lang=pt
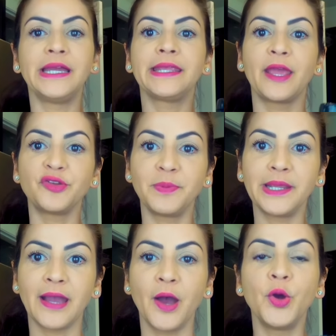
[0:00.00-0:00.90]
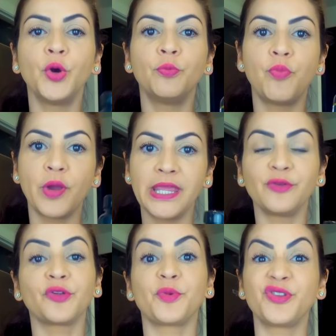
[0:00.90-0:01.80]
Quero explicar um pouquinho
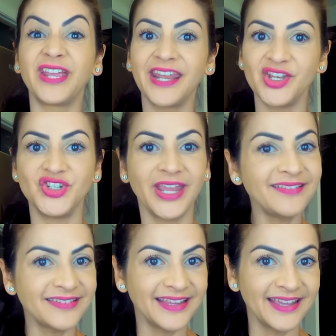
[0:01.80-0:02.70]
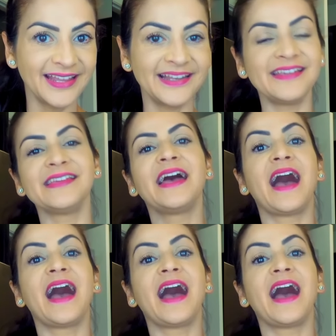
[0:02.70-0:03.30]
sobre os ingredientes dele,